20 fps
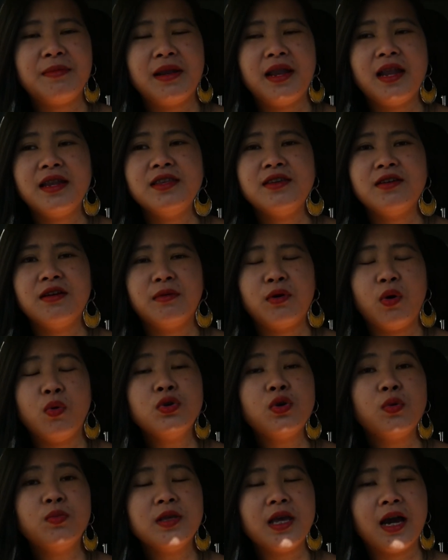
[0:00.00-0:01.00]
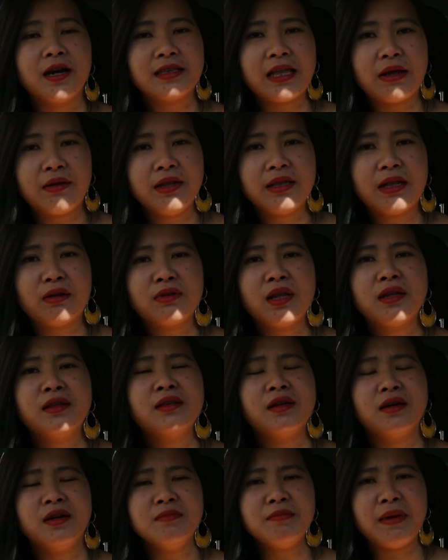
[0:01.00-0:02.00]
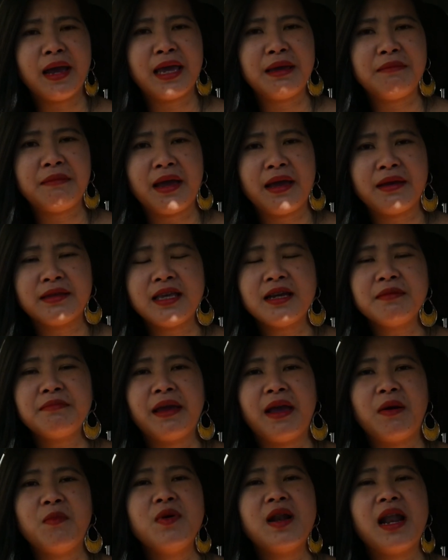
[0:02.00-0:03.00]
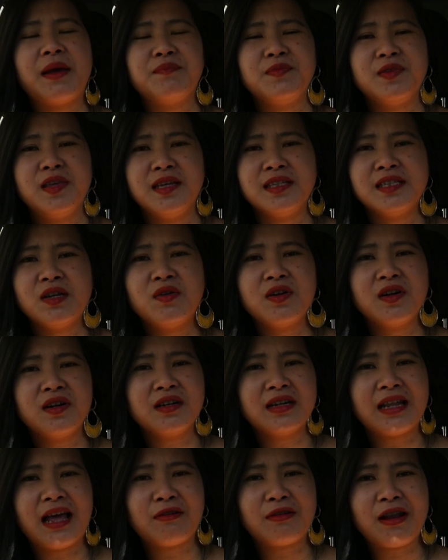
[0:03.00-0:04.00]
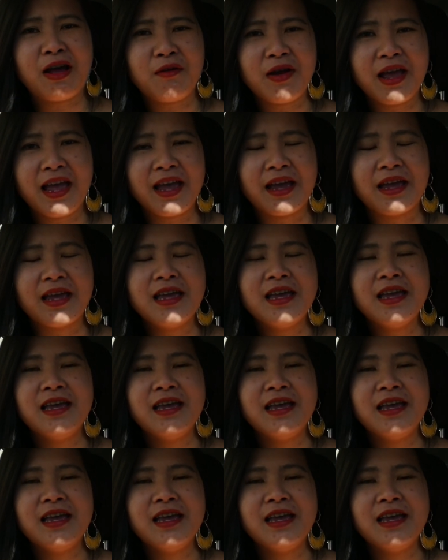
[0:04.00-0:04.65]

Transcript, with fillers: mày lên giường ngủ chung vợ tao đi, tao tin tưởng mày mà, chắc mày không có làm chuyện sau lưng tao đâu ha.